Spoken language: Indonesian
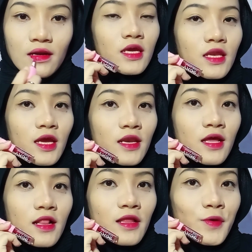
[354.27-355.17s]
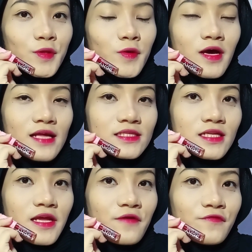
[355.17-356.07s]
Ini adalah untuk hasil
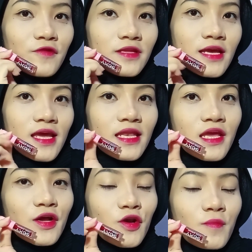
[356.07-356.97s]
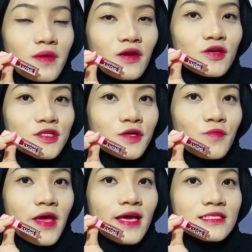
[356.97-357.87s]
yang fullnya, ini yang nomor 02
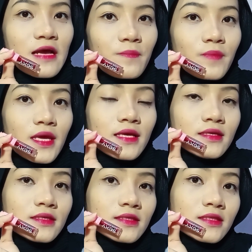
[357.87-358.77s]
ya guys, yang pink.